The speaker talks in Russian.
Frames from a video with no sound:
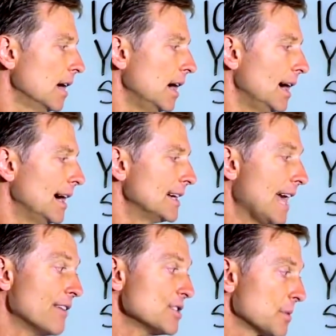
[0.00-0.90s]
А
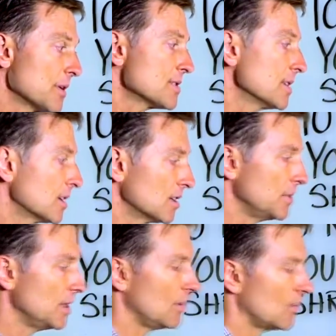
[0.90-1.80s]
Обычный человек
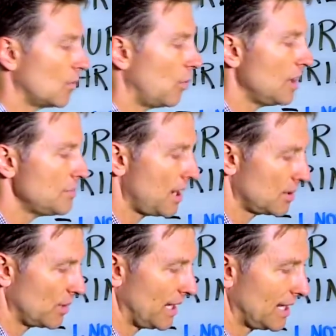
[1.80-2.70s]
может худеть на
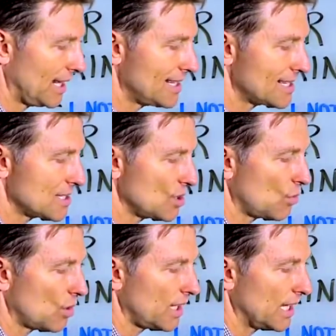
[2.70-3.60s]
полкило в
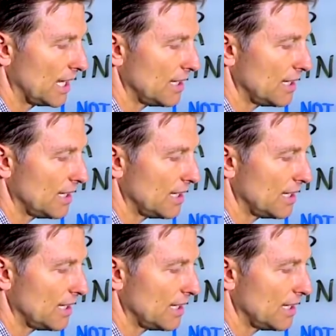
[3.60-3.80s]
неделю.